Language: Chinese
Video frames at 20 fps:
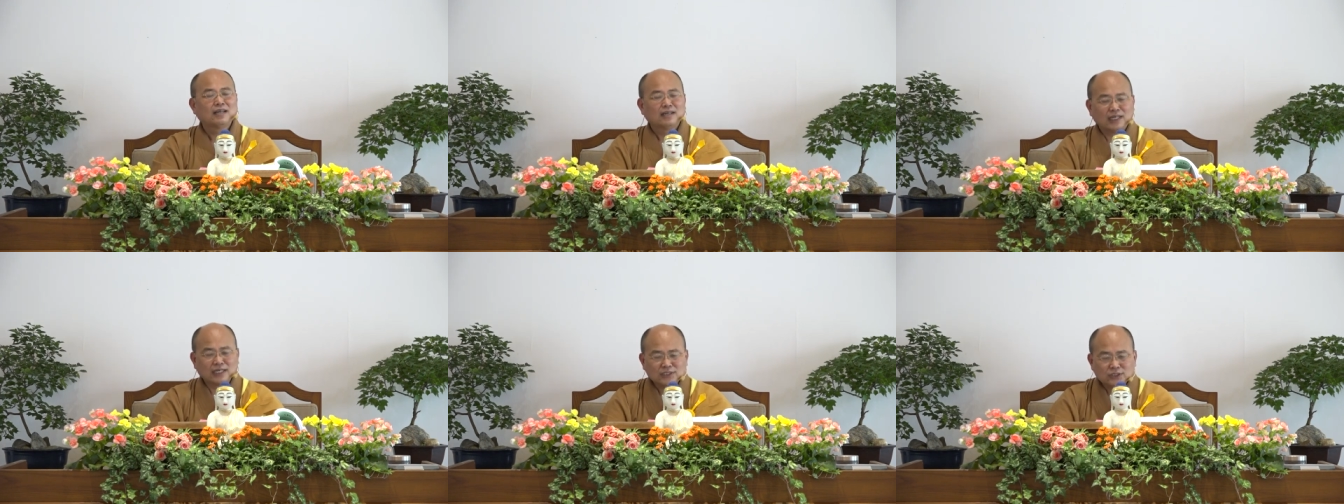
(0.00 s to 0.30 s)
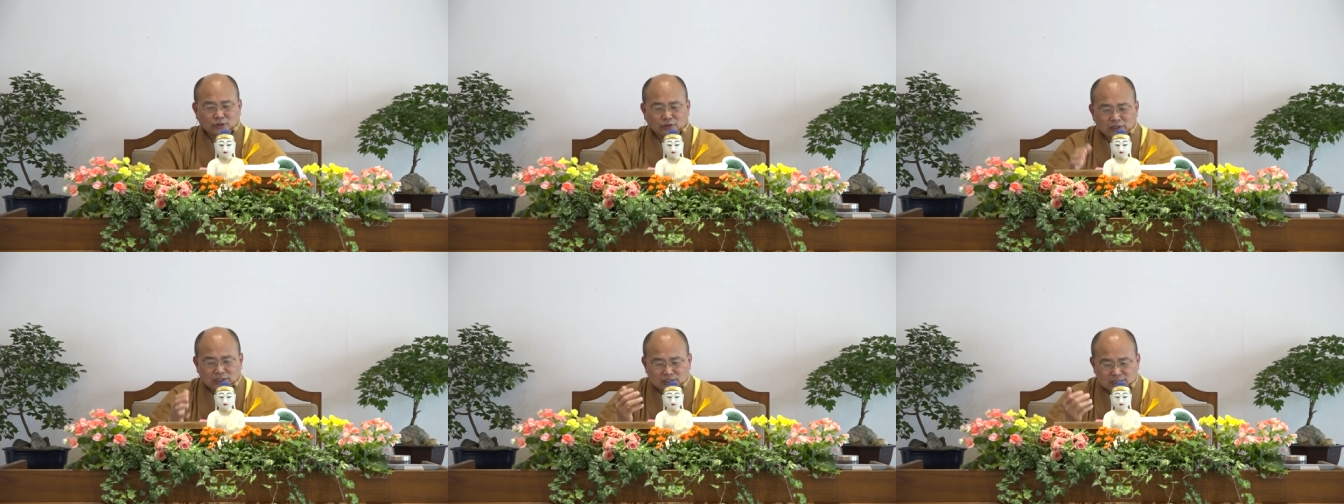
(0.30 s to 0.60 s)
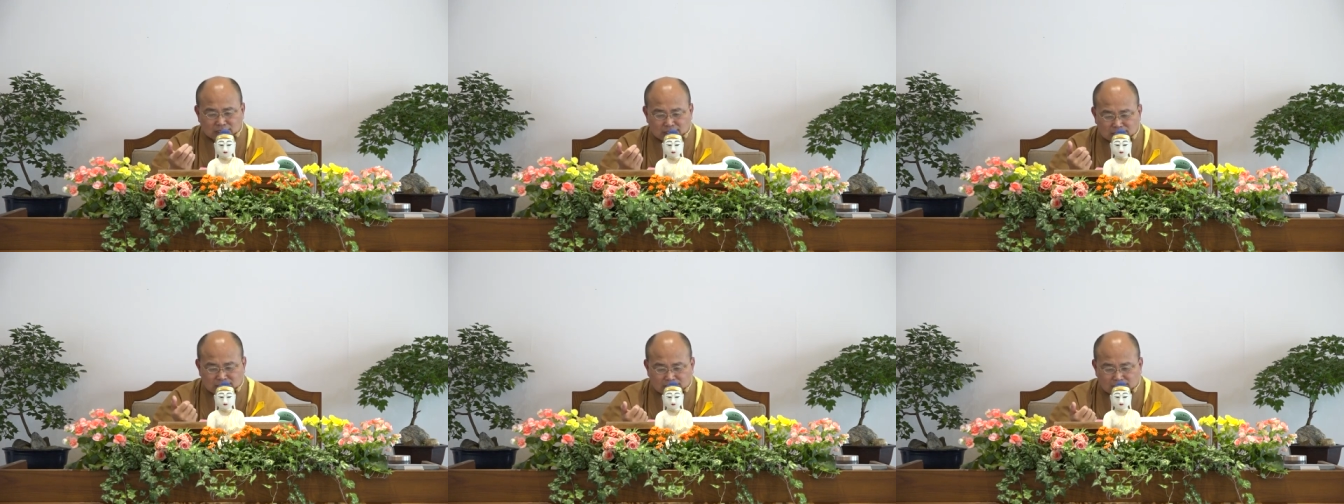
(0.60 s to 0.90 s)
那所以
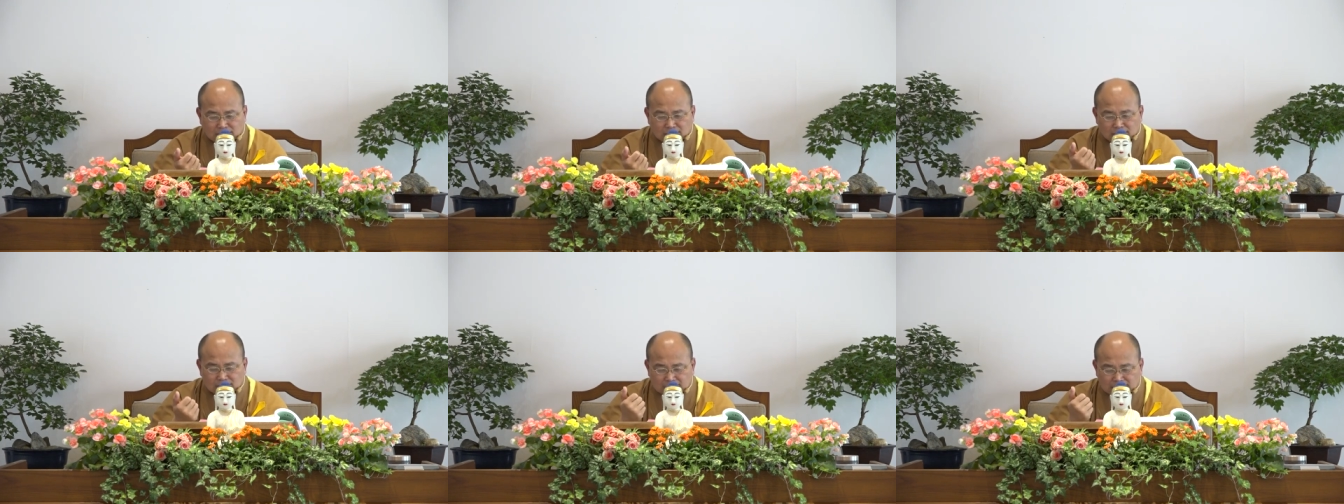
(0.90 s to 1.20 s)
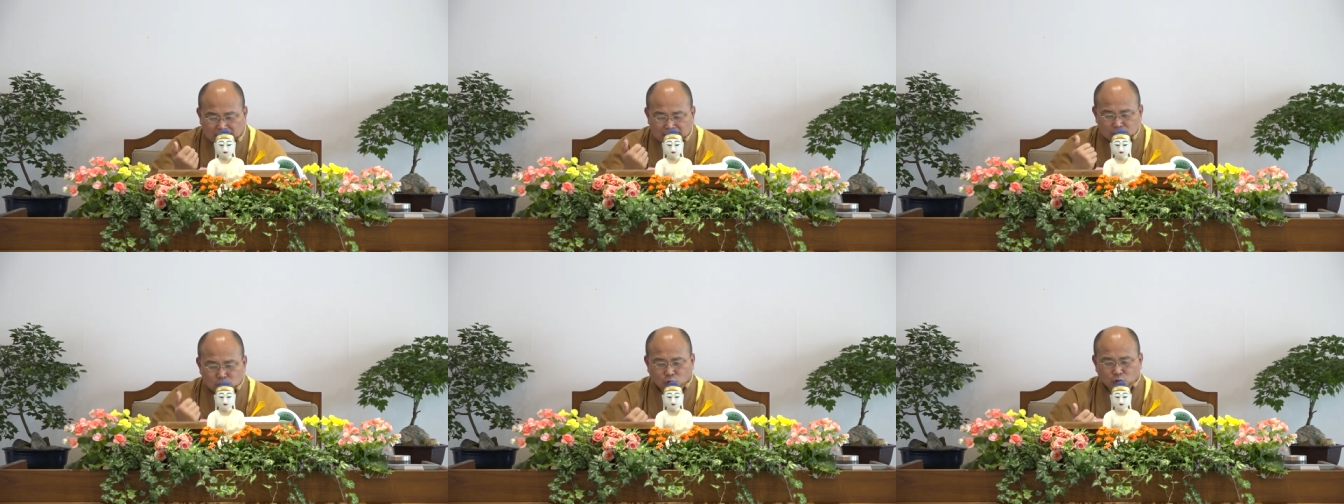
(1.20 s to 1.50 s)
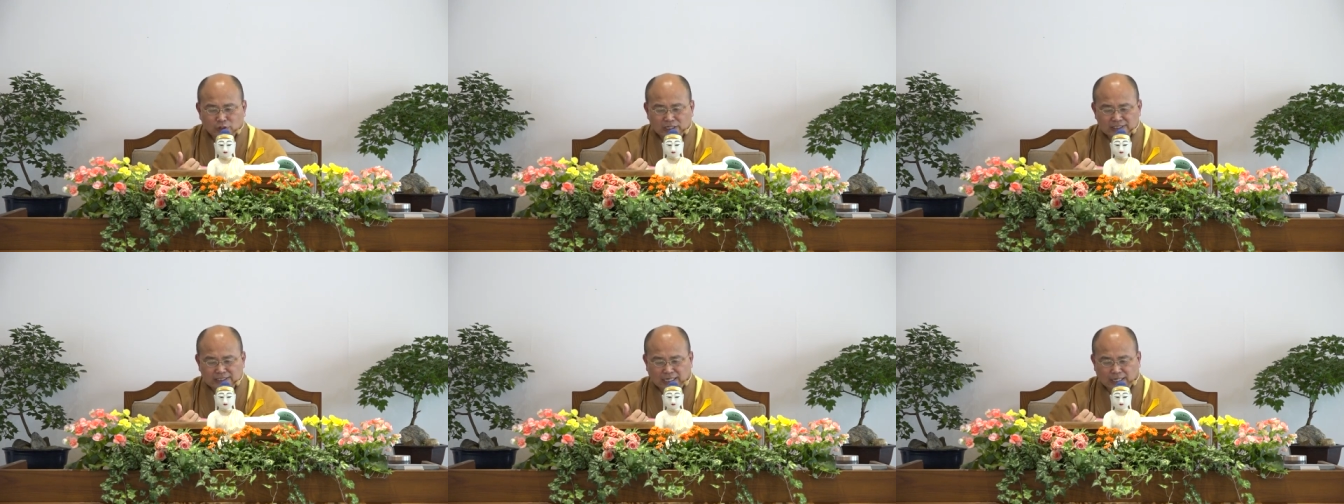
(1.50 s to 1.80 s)
他
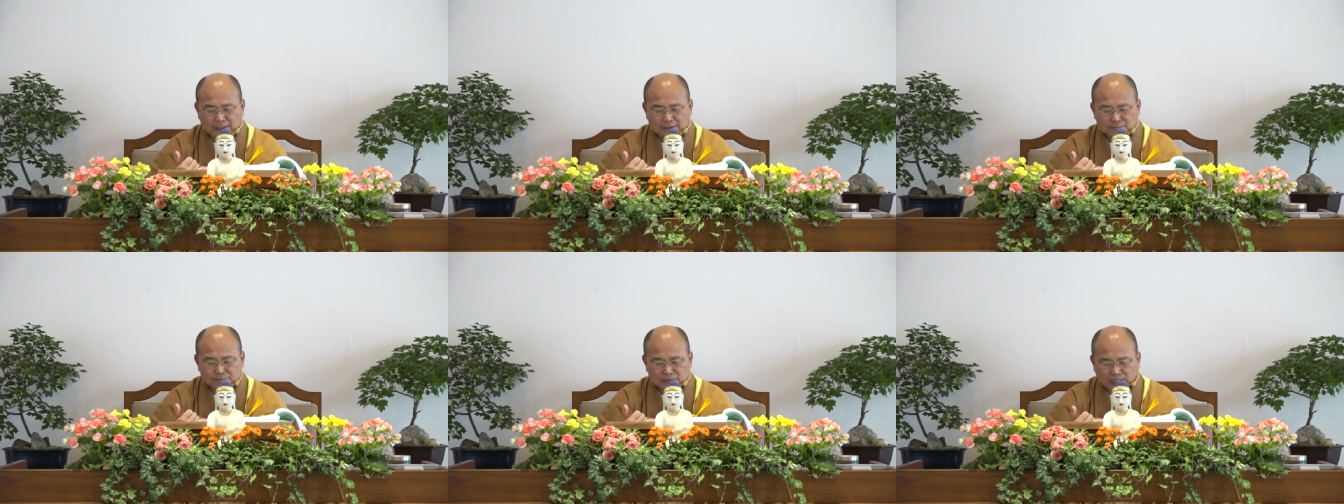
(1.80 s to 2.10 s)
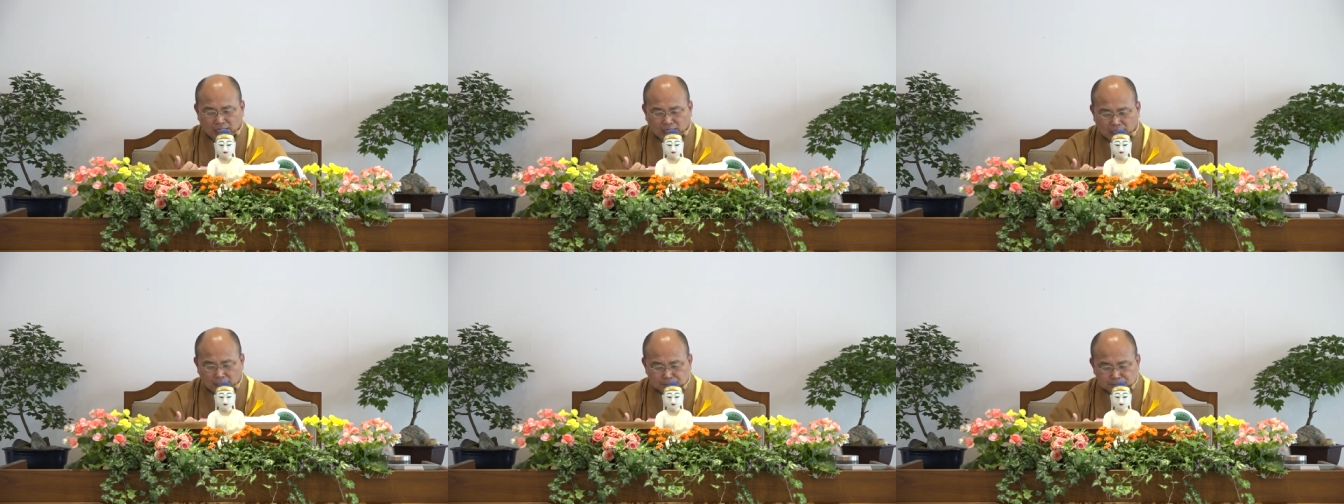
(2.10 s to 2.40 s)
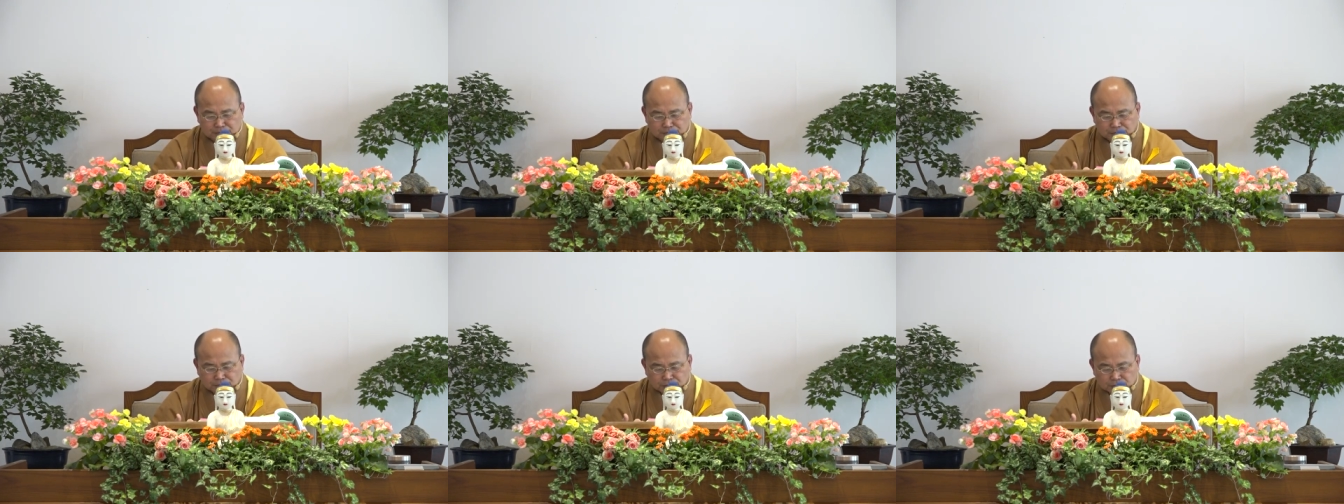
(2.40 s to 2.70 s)
都会讲啊，